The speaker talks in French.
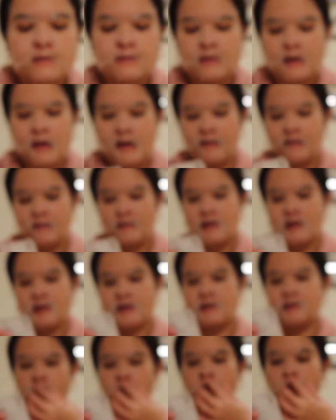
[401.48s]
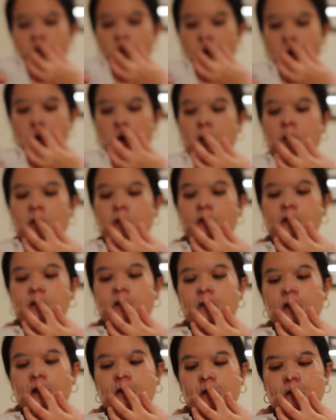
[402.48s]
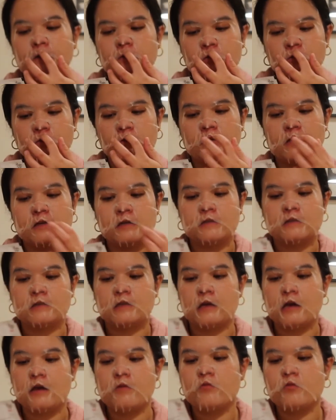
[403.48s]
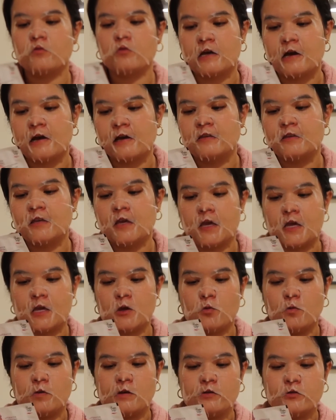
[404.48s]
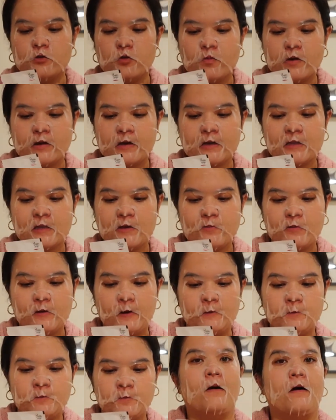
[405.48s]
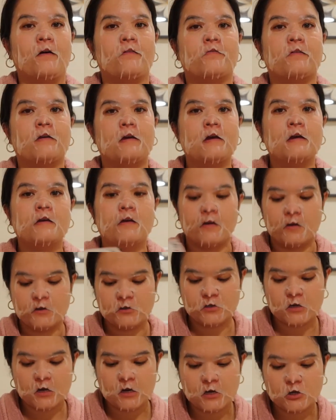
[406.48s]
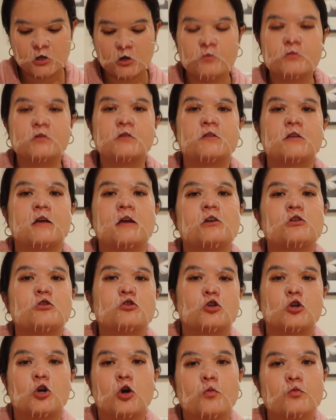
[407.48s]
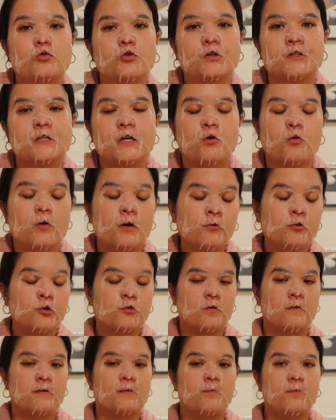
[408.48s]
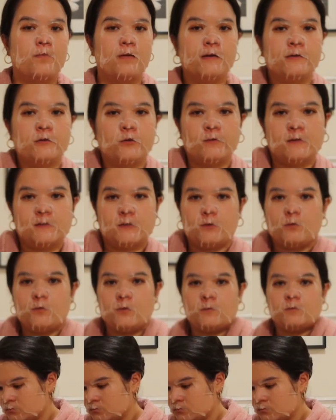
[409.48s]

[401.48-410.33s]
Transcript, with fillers: C'est un lait de corps, hydratation extrême, Carité et huile de macadamia. Parfait, j'ai les jambes sèches comme je ne sais quoi, donc je vais en mettre plein sur mes jambes.